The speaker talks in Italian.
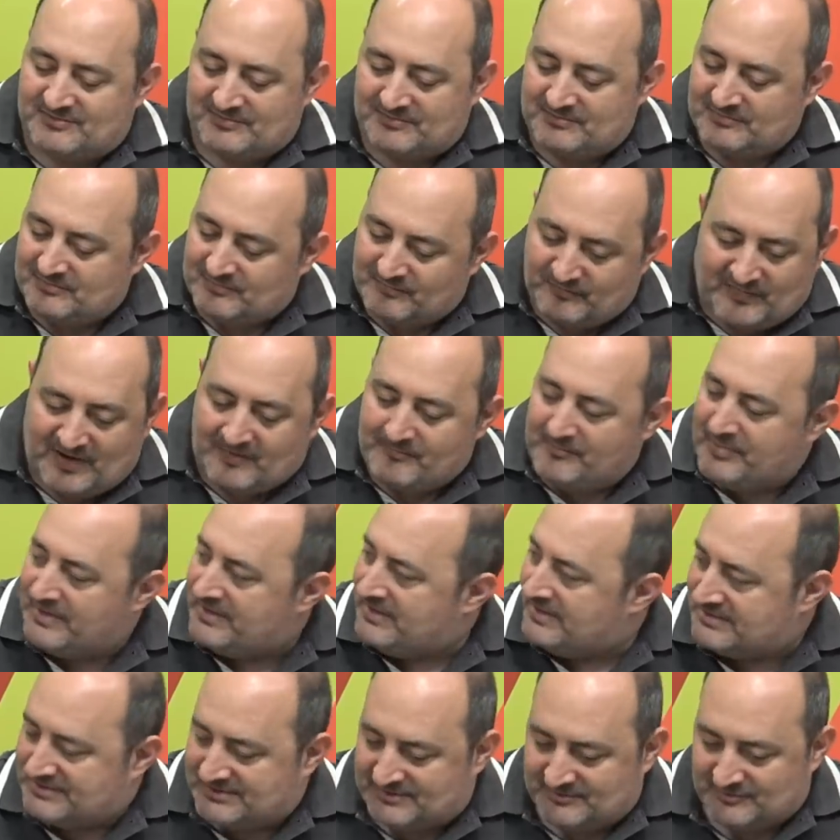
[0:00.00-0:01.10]
tattiche va
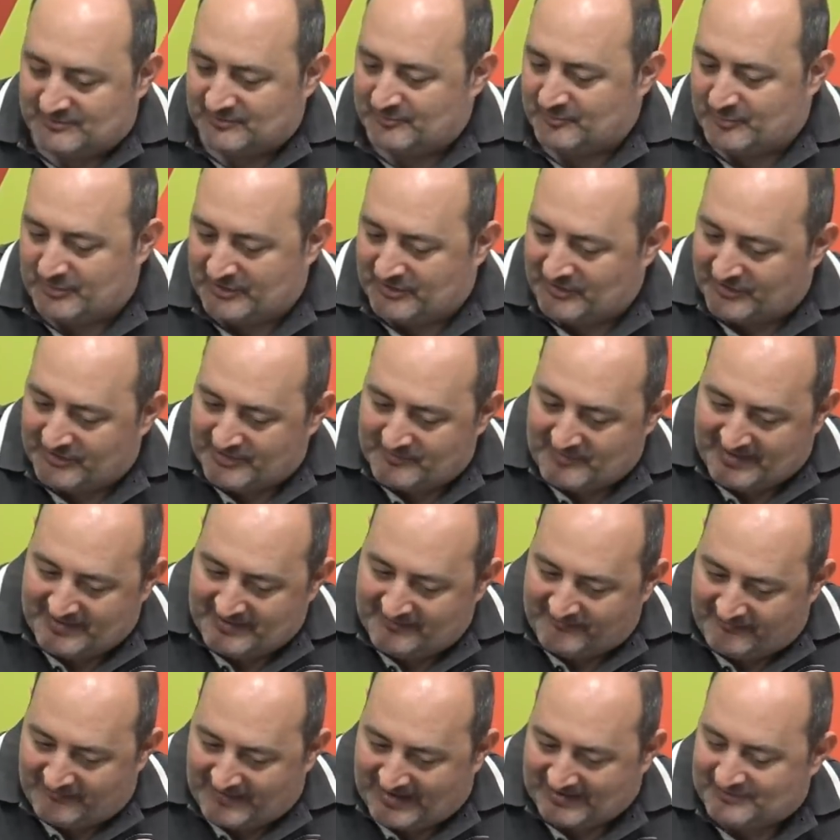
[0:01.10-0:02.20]
benissimo però rimane
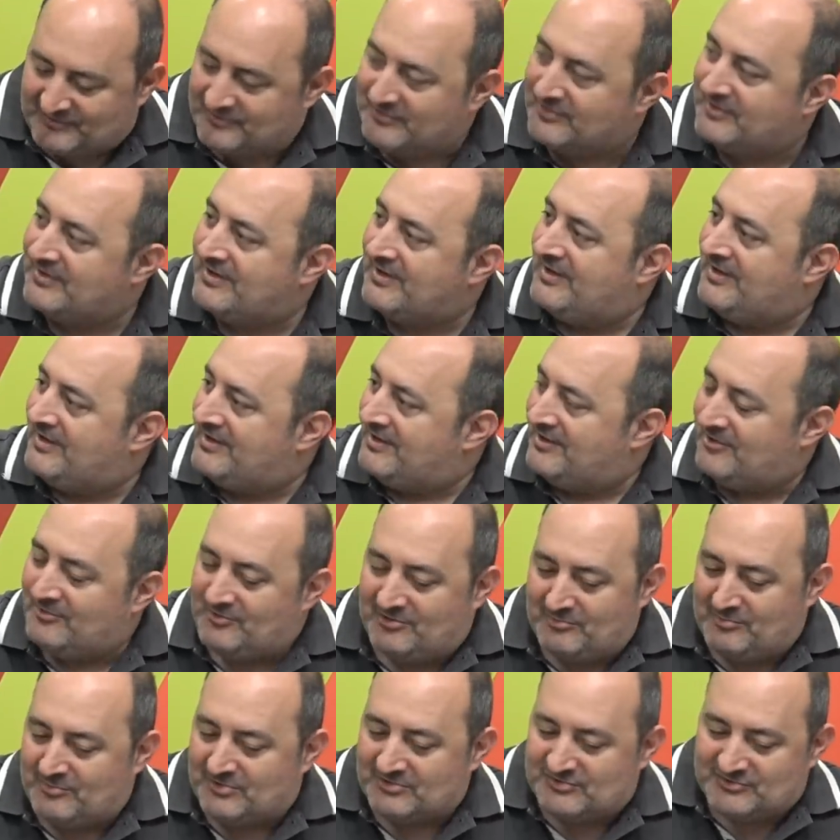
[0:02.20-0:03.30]
il fatto io
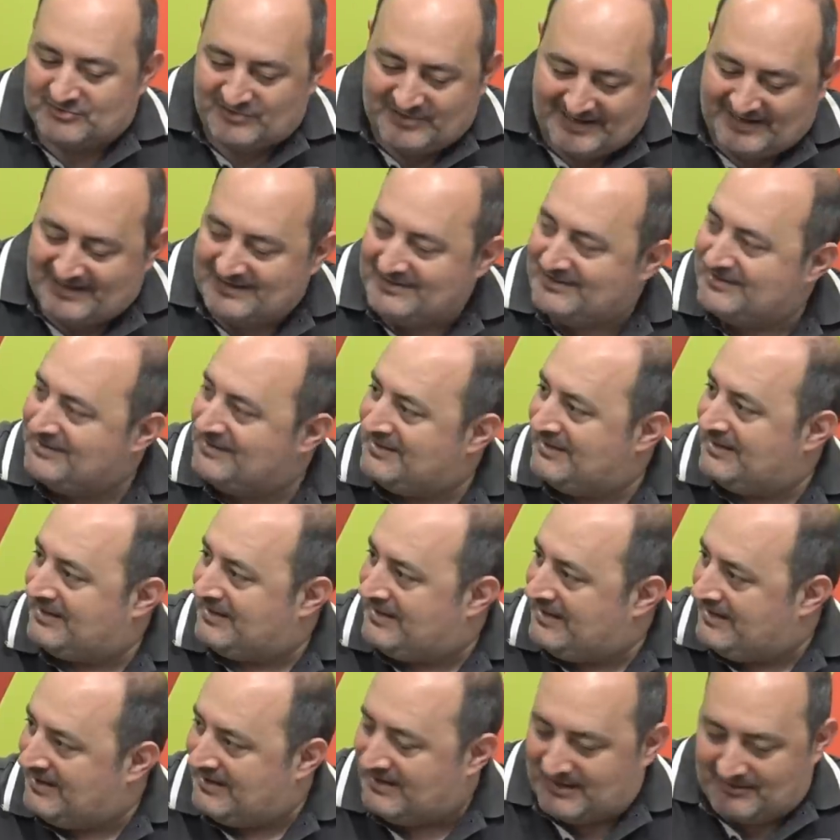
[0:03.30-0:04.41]
ti posso garantire
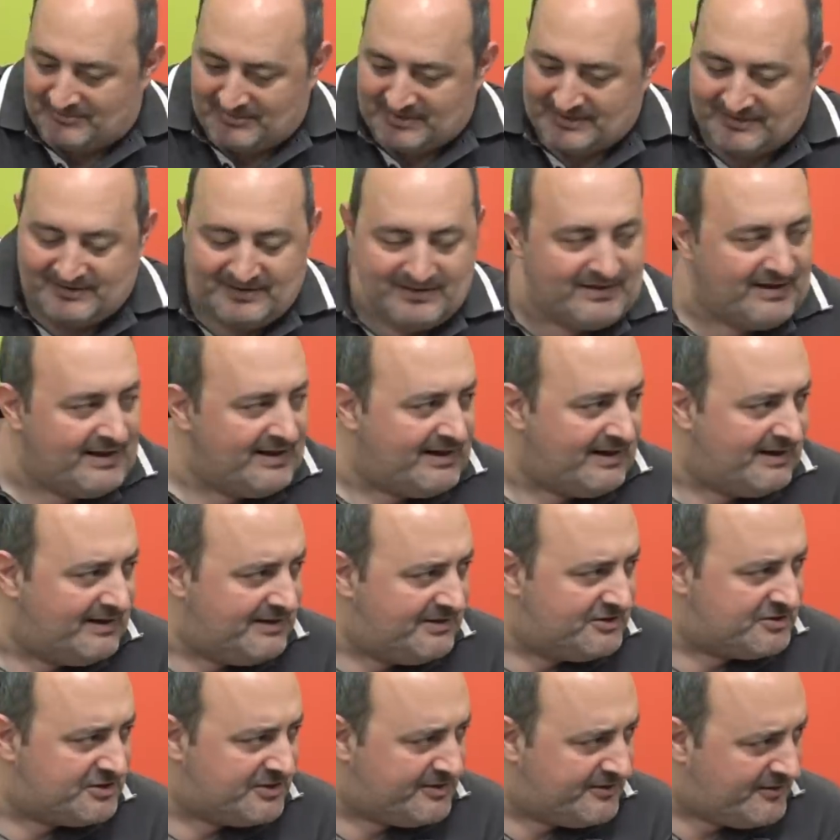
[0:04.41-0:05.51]
che la partita era alle
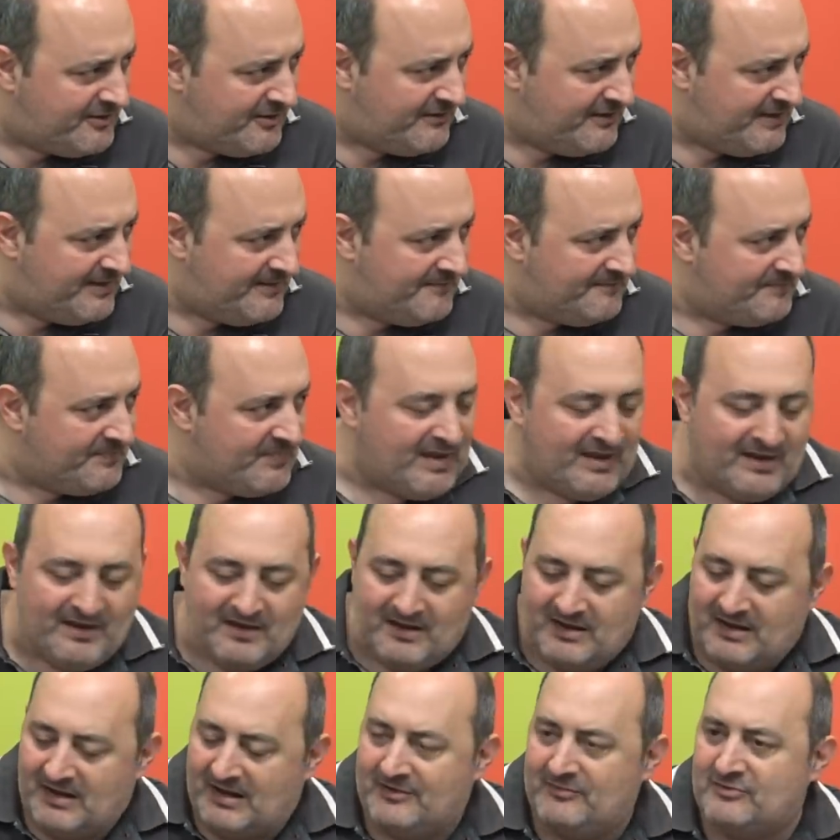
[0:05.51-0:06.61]
19 sì.
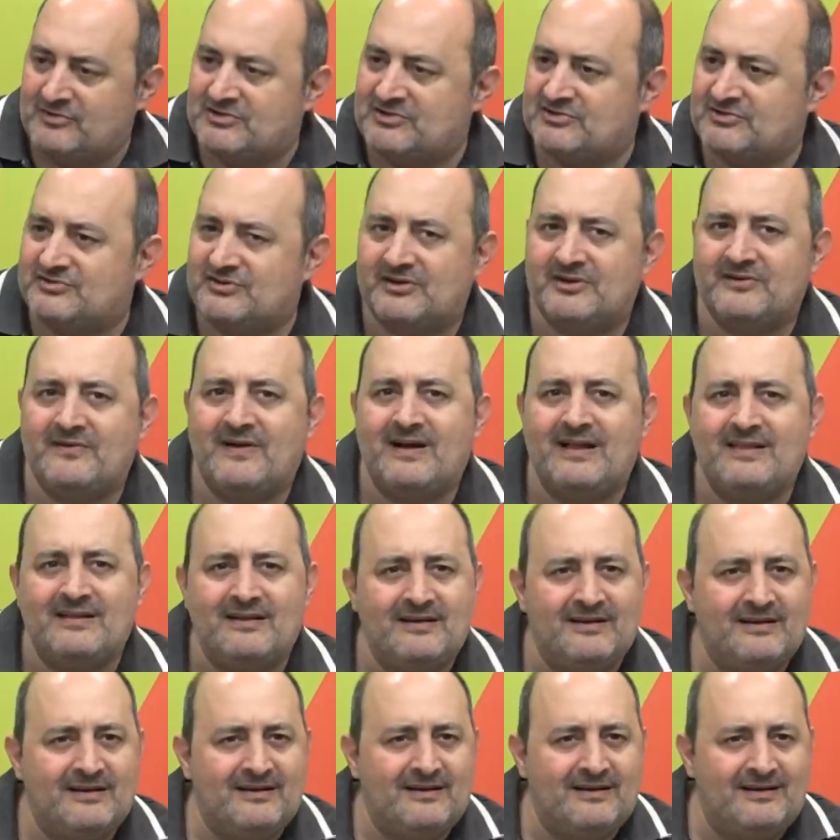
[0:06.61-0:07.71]
a noi ci sono arrivate
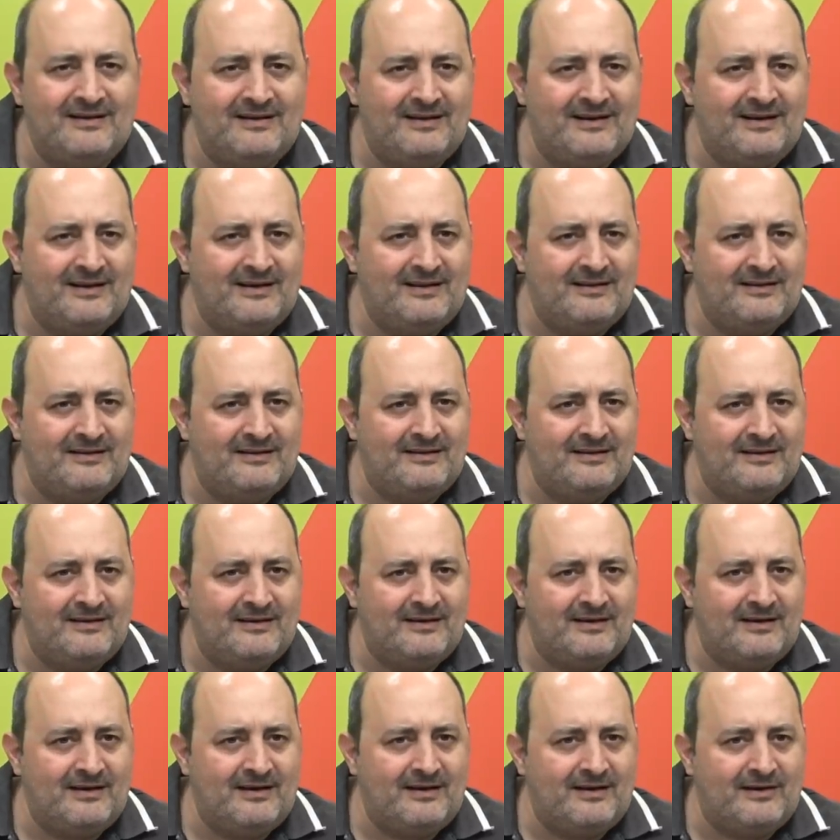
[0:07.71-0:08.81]
le, le, le,
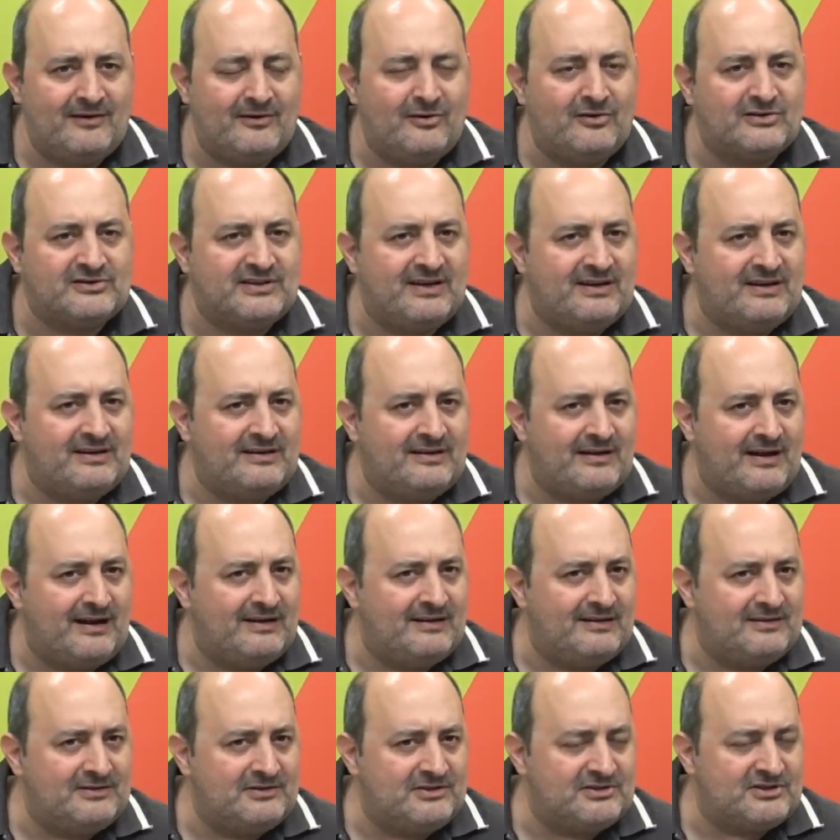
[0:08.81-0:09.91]
le rose
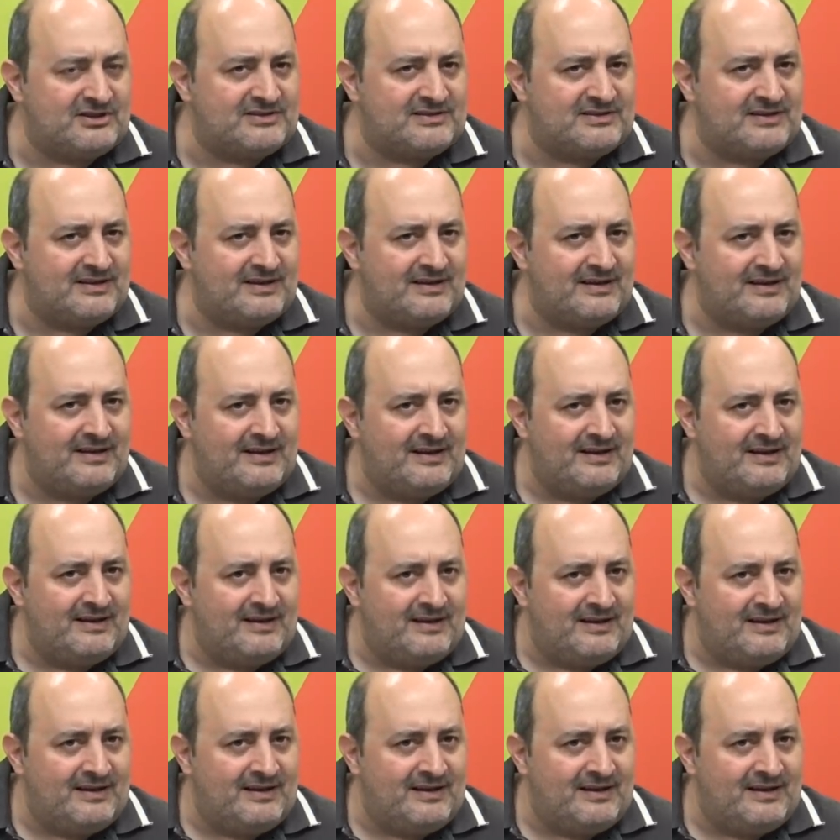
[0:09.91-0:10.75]
alle 18 e 20